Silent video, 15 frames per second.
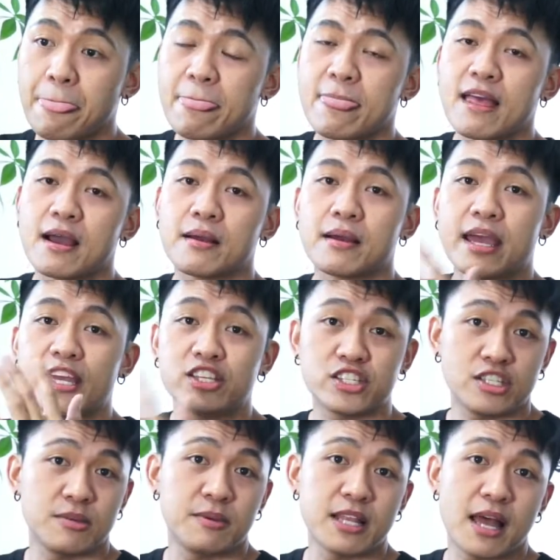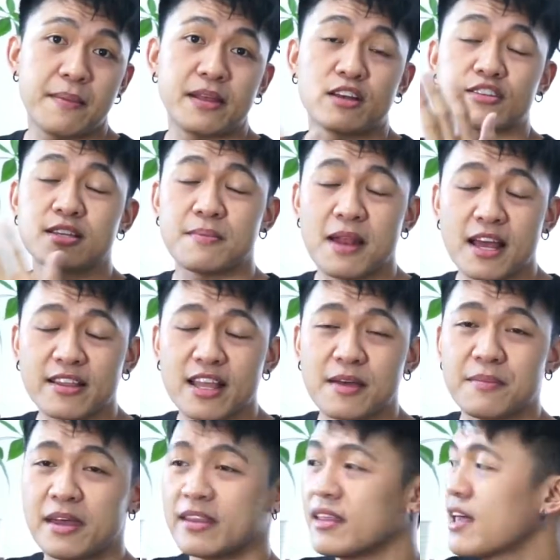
ng HDB namin o sa block namin,